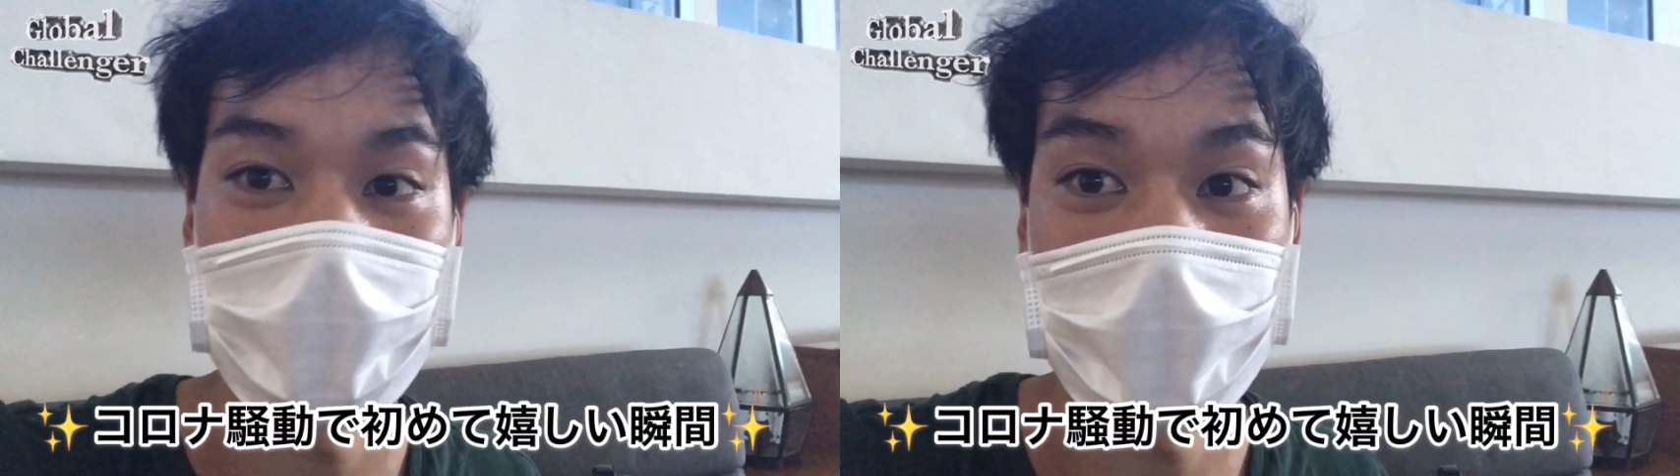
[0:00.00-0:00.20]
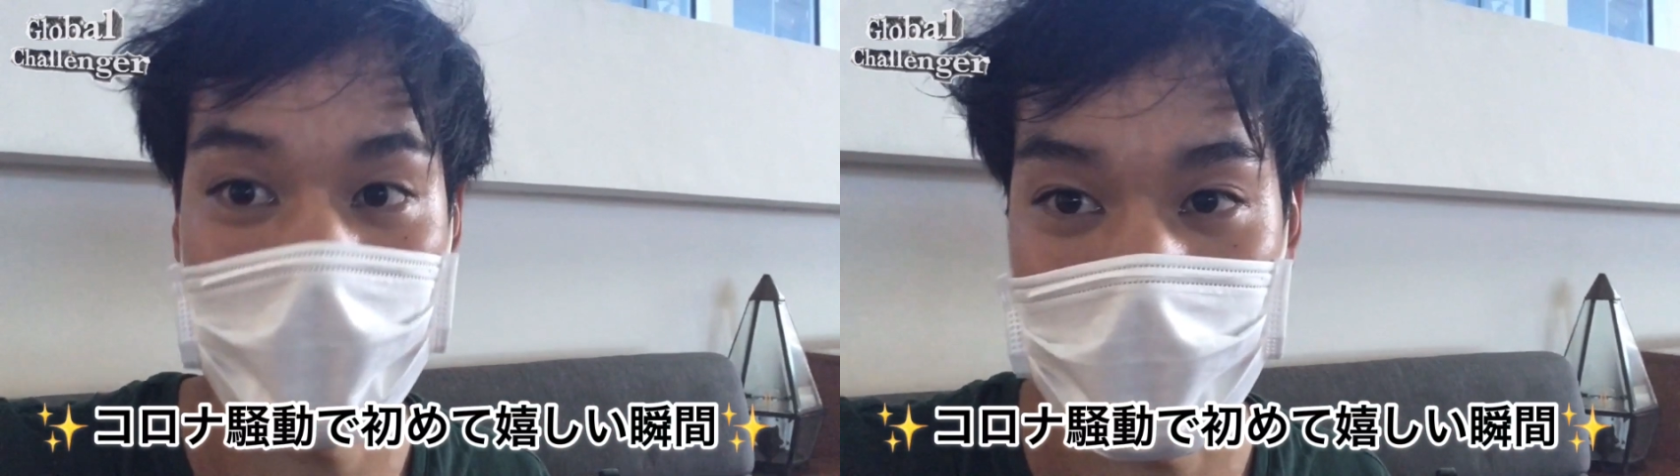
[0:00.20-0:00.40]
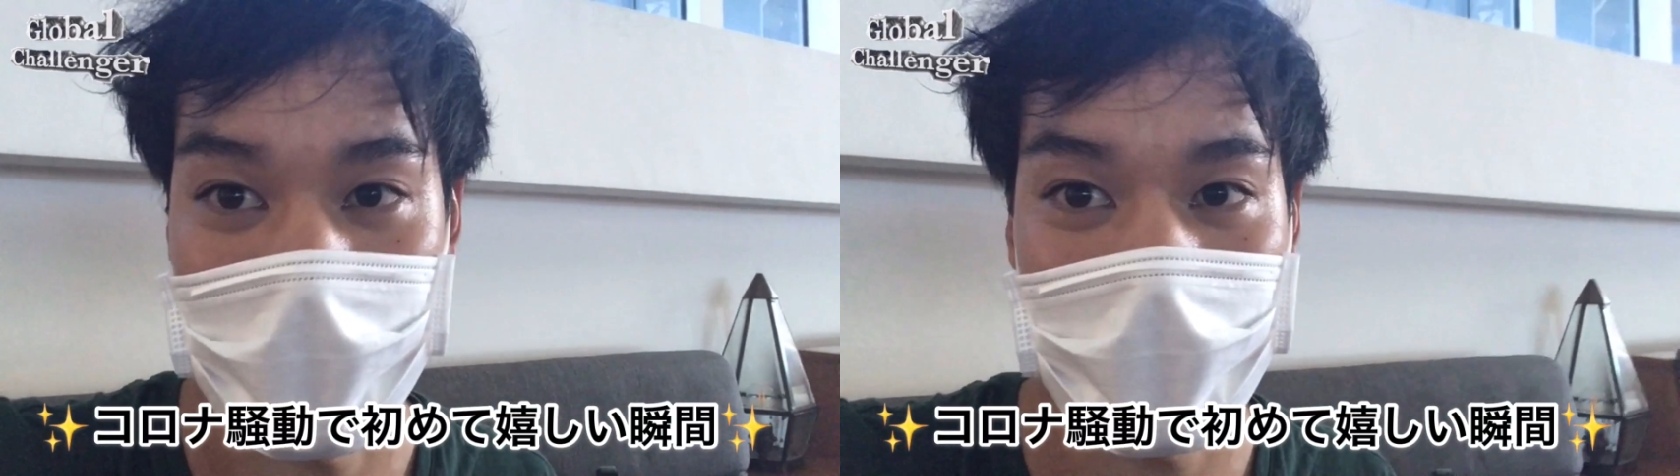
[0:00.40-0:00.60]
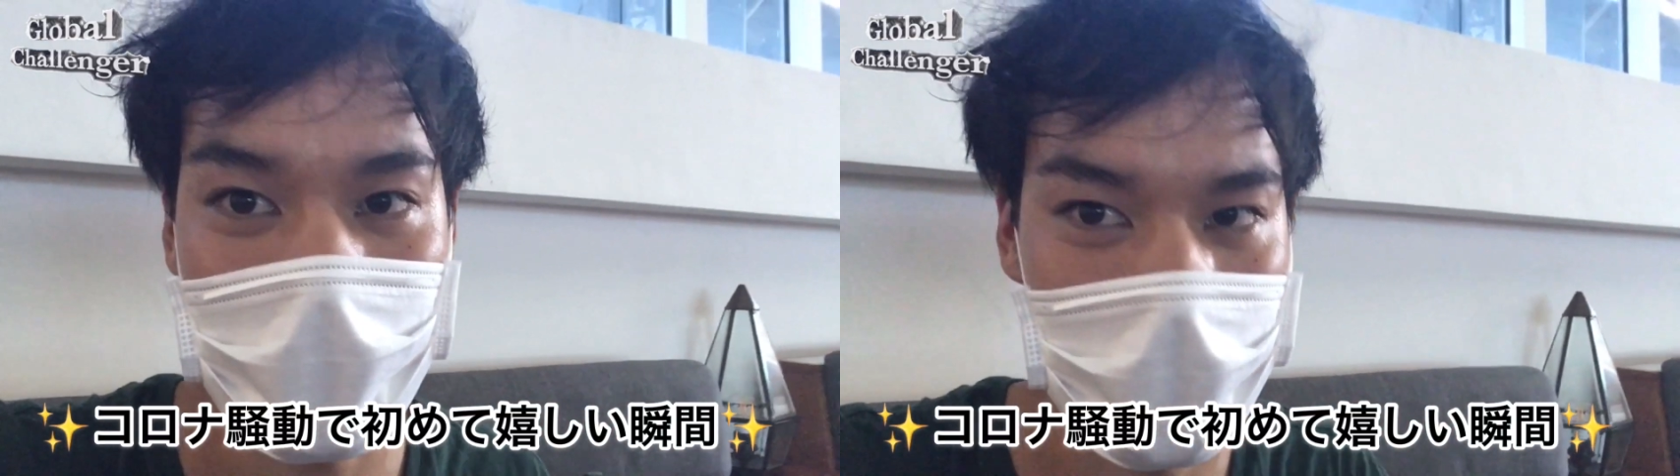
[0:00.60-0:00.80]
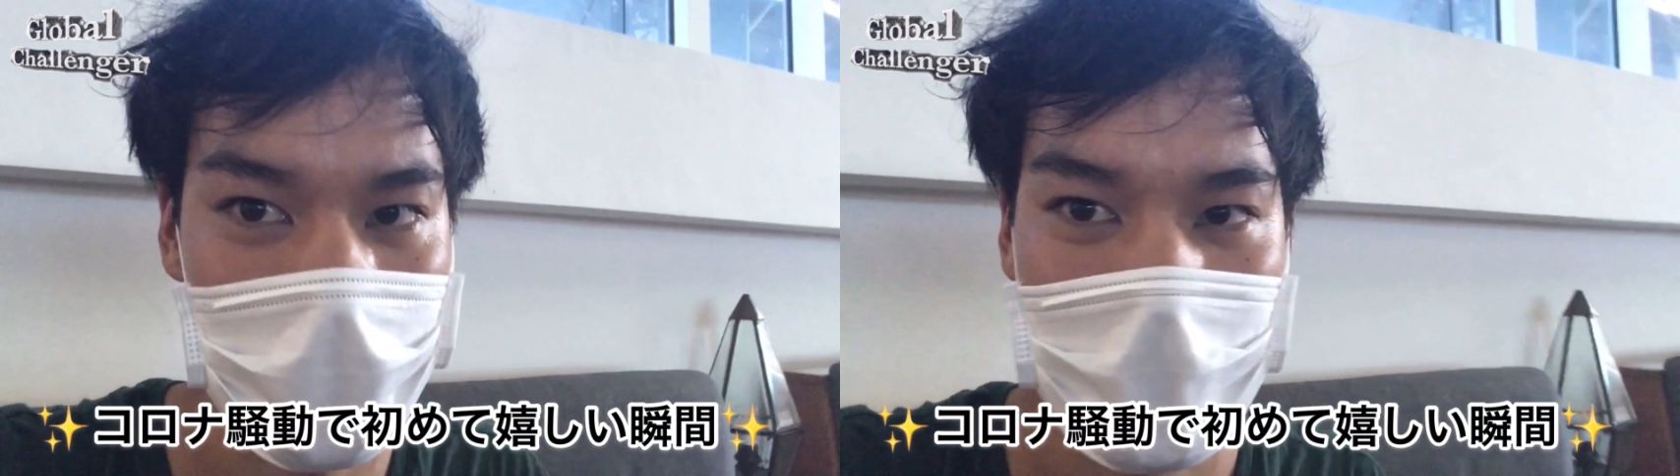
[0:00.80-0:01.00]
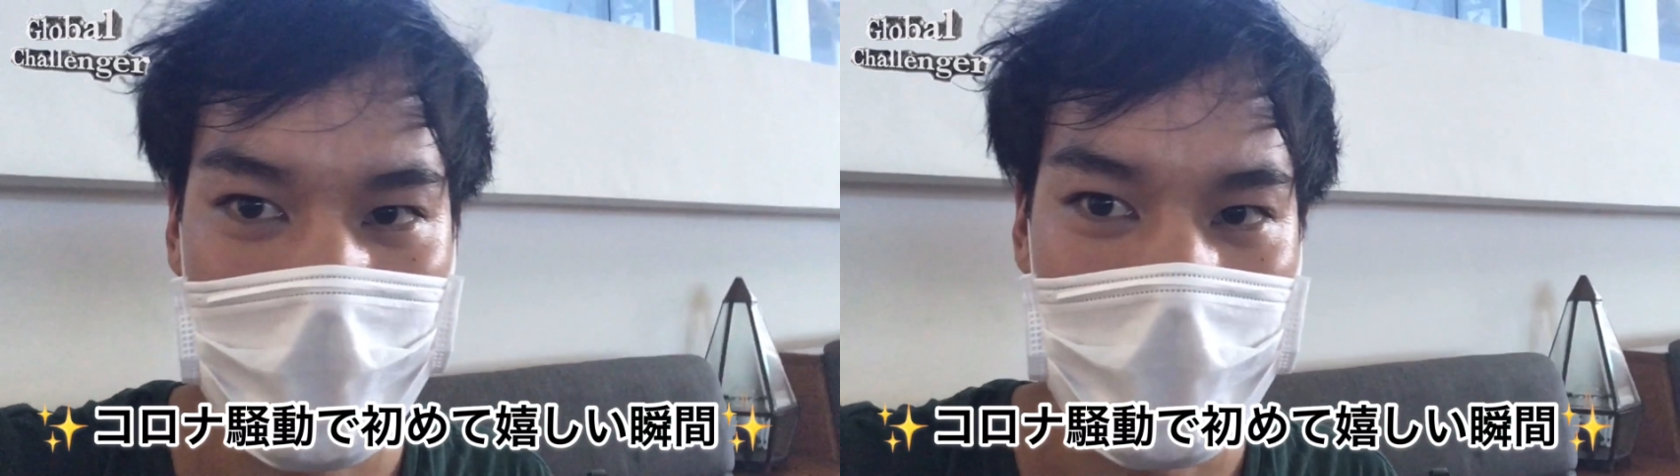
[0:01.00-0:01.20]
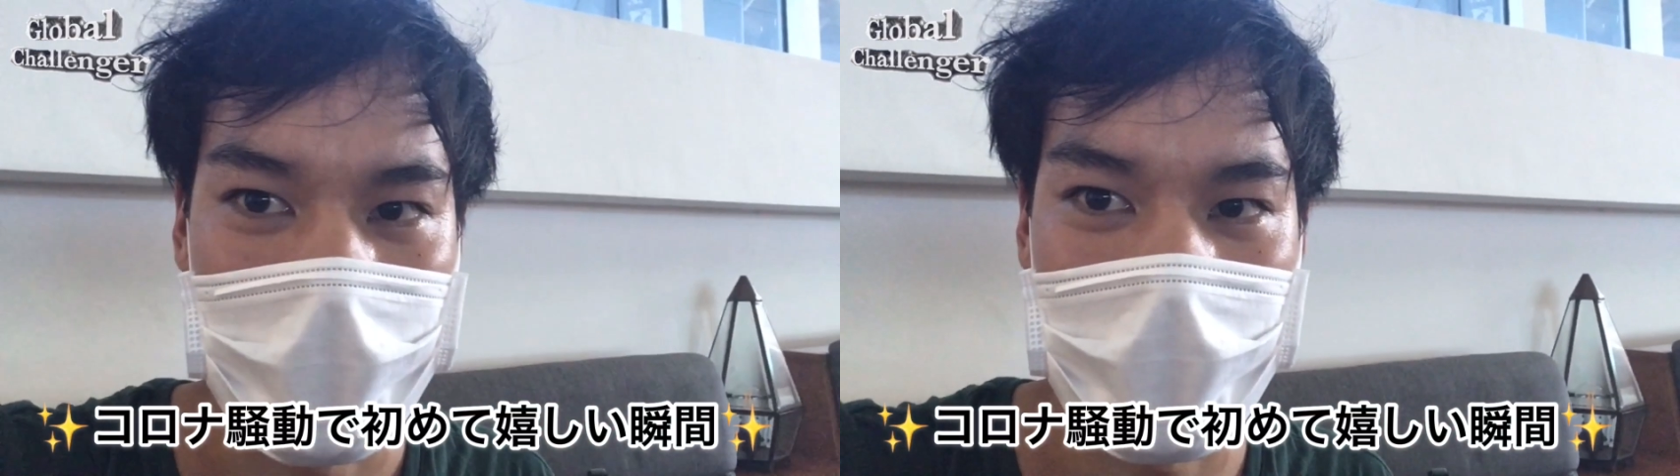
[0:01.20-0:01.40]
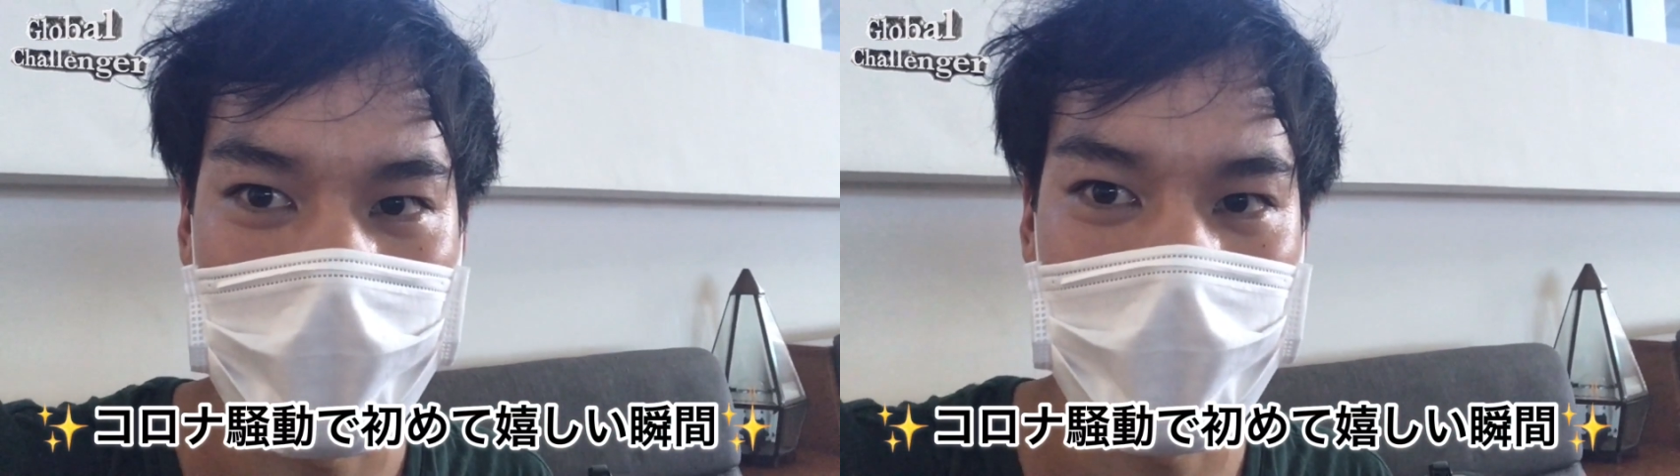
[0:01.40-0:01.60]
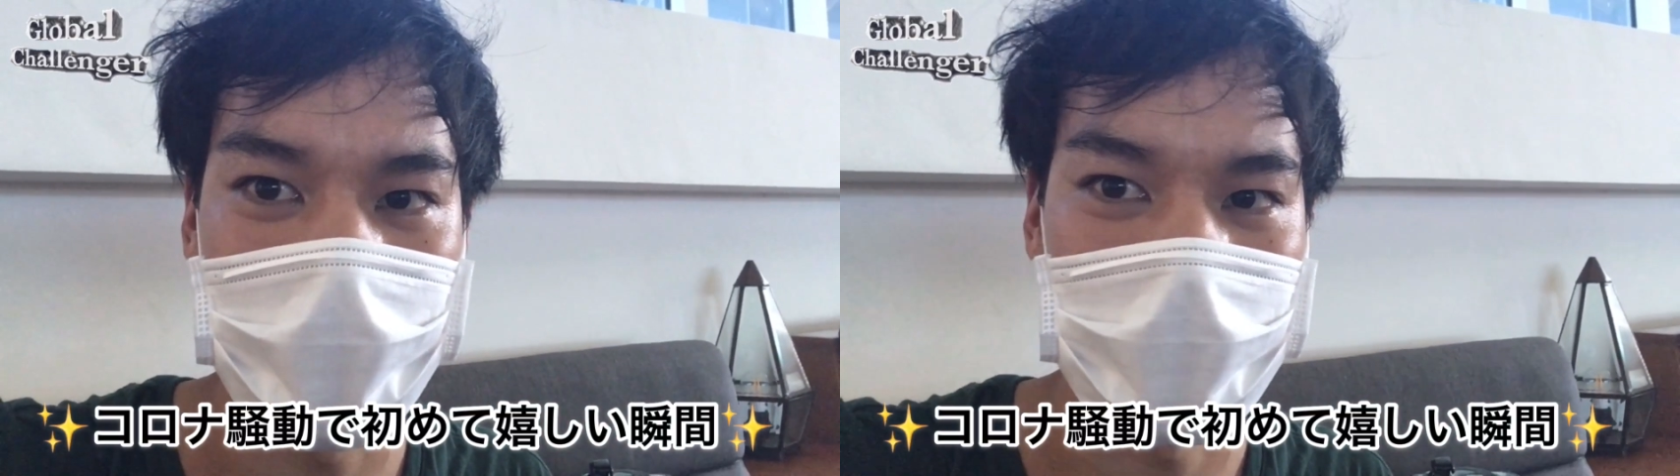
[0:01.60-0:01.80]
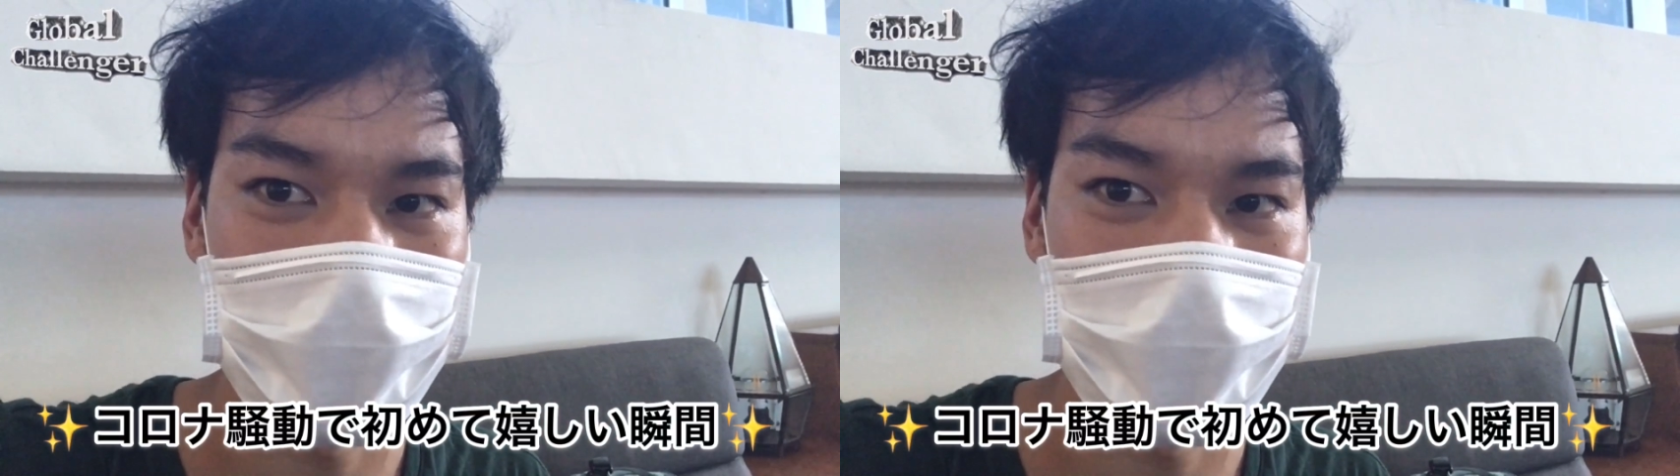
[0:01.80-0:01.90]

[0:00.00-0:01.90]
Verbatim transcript: ちょっとなんか初めて